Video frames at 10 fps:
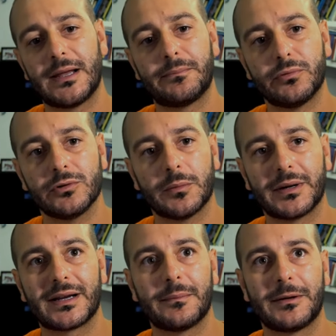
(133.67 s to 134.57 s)
appunto
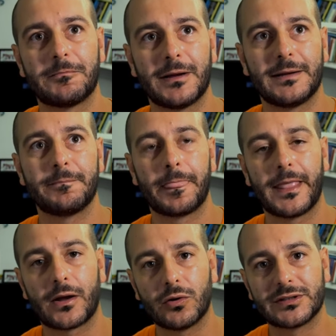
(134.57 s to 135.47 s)
perché per me
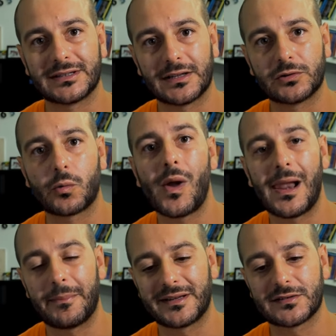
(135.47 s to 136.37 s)
conta tanto
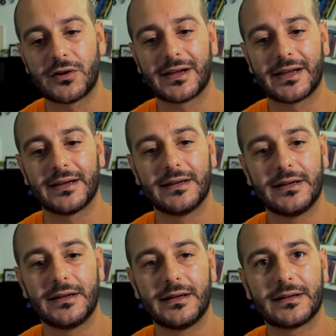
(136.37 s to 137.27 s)
quelle persone che
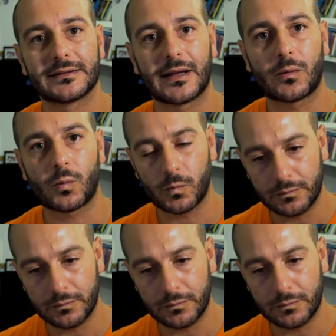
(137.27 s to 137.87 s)
da,